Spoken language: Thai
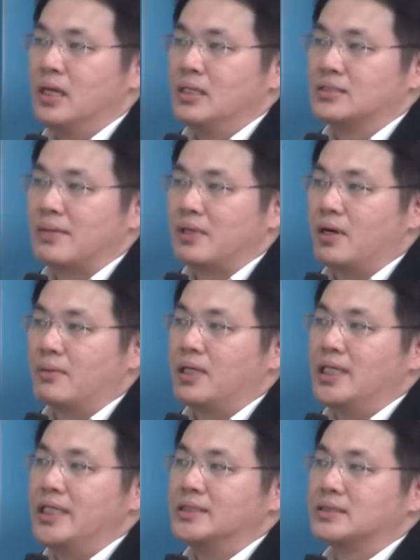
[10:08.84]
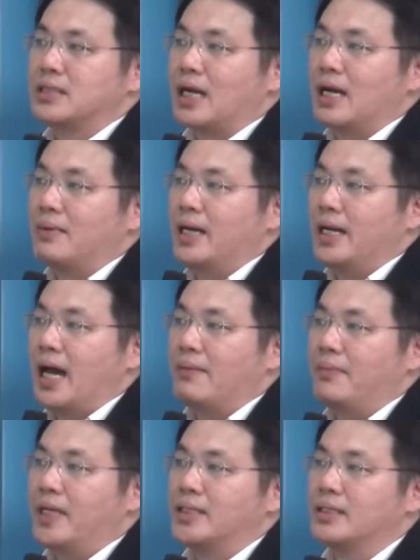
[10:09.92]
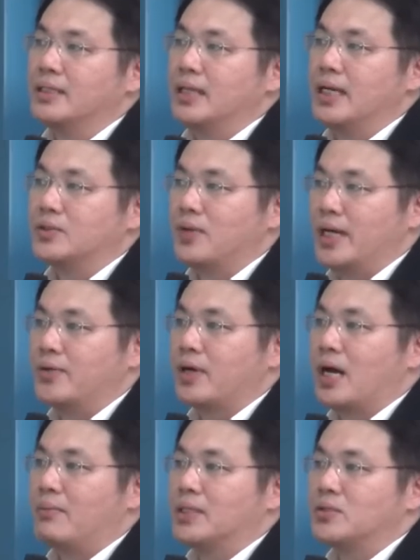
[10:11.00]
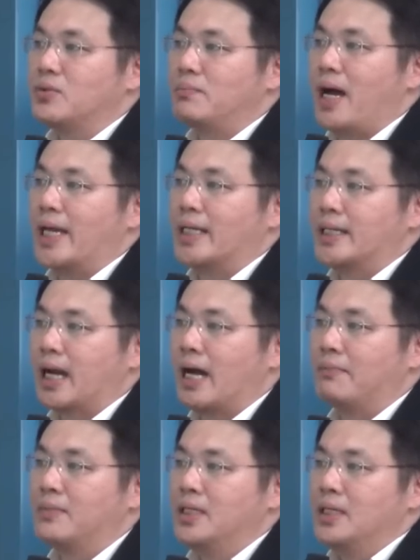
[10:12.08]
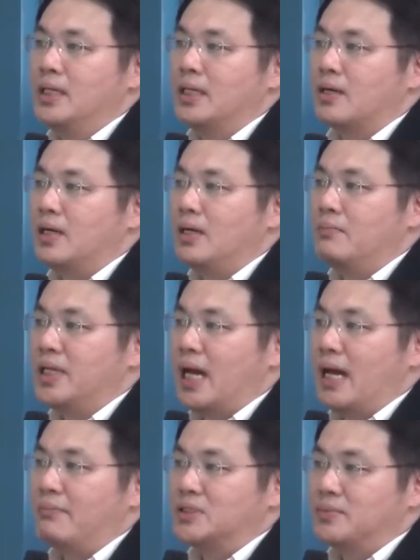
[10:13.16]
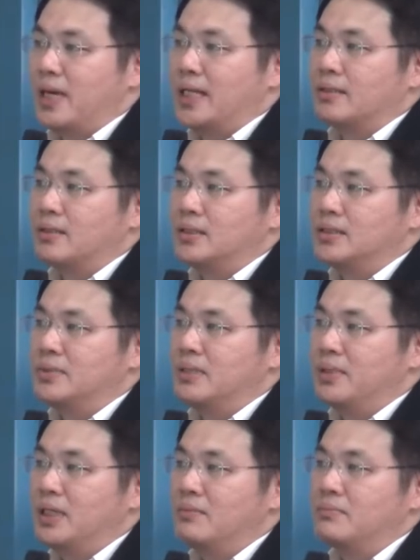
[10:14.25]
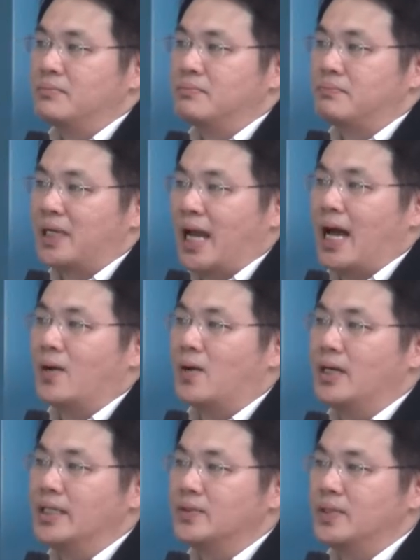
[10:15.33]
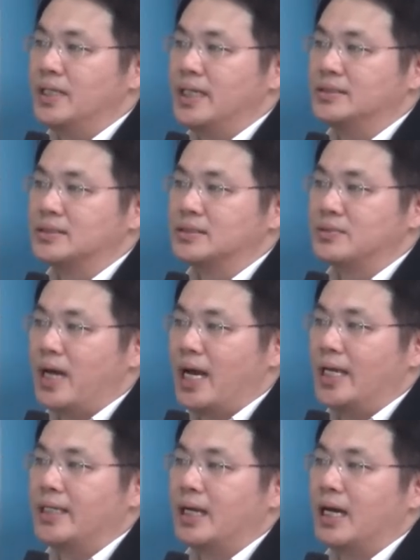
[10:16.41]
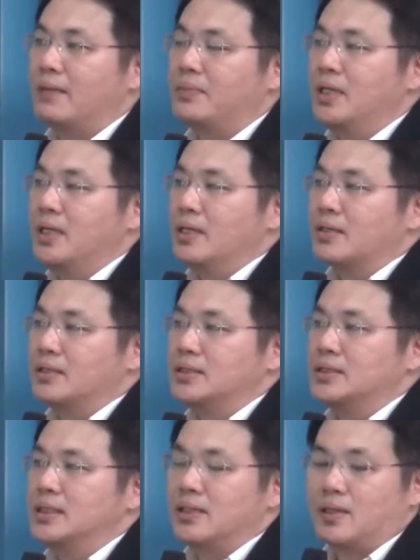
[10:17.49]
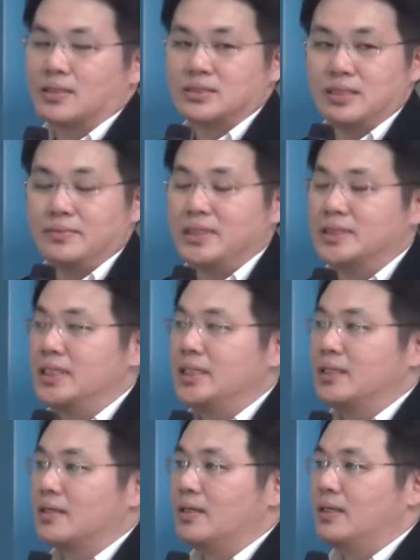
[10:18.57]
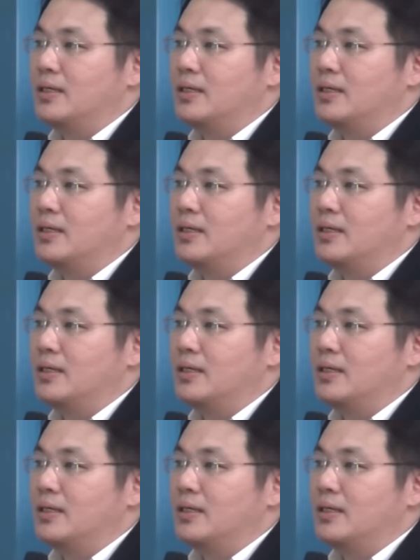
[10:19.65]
สารประกอบคอลีนนะครับให้กลายเป็นไอตัวไฮโดรคาร์บอนทั่วไปนะครับแล้วก็มีการปัจจุบันก็คือเพื่อเพิ่มปัญหาของไอตัว เอ็น ซี วี ไอ นะครับก็คือเรื่องของ stability แล้วก็